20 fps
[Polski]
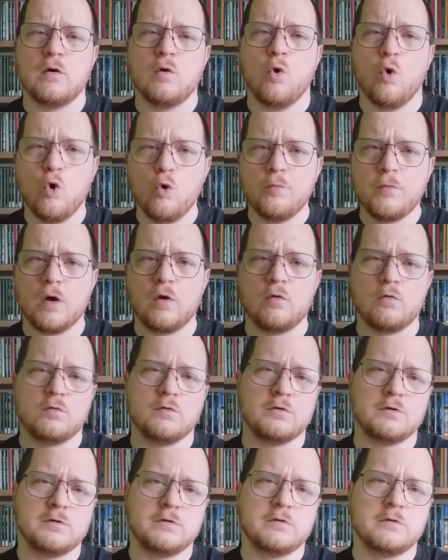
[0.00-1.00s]
Umiał
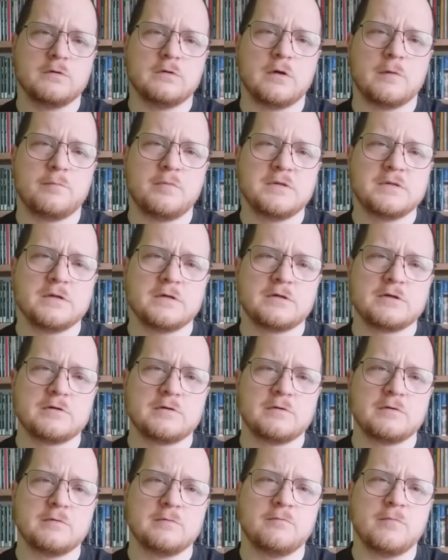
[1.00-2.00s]
e,
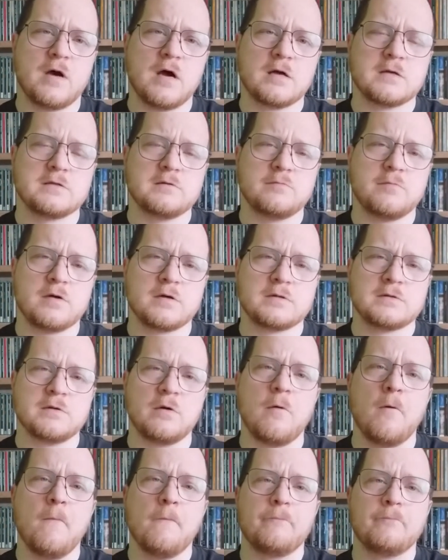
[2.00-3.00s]
napisać bardzo,
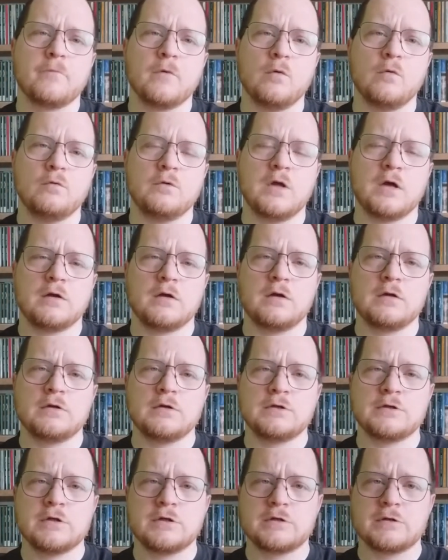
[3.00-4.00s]
bardzo udane
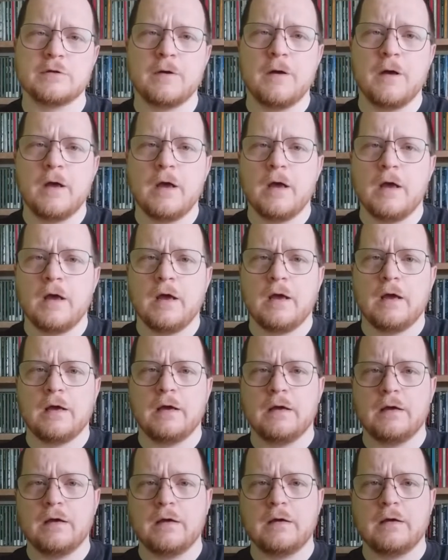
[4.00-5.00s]
rzeczy.
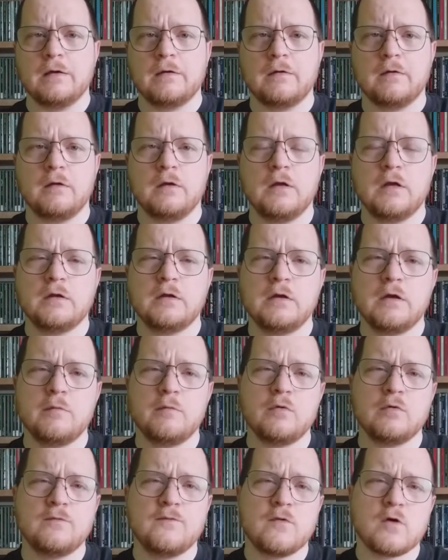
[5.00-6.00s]
E,
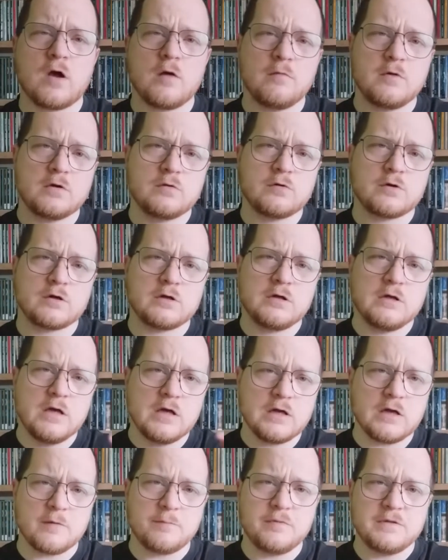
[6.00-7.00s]
jedynymi utworami, których
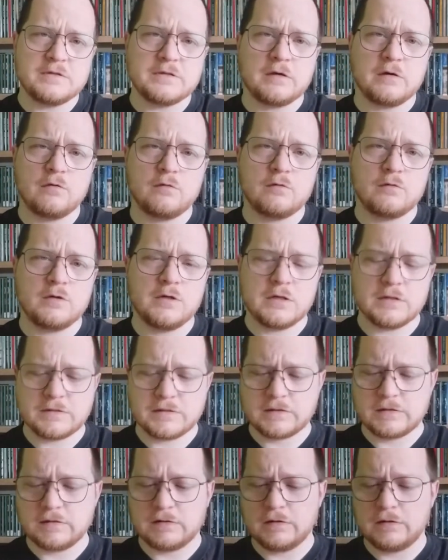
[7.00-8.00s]
nie napisał
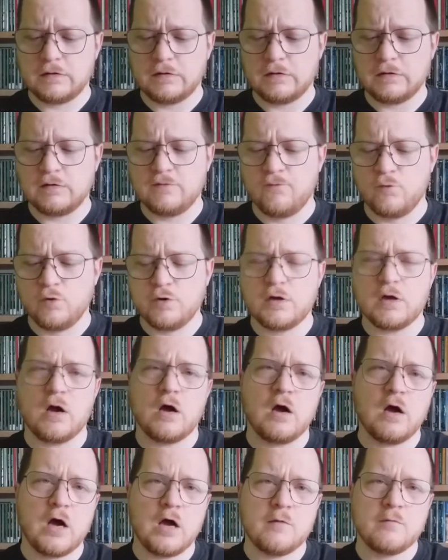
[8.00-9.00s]
jest
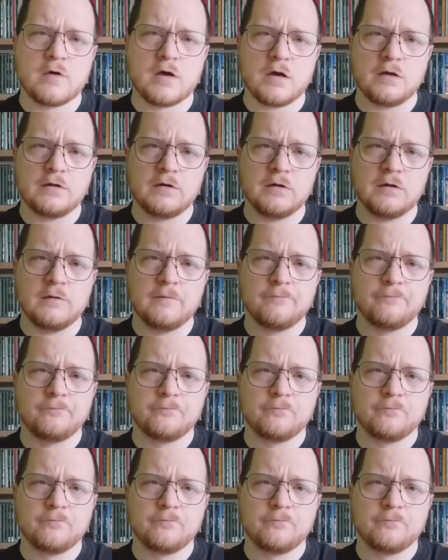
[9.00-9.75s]
dwójka I'm Ready.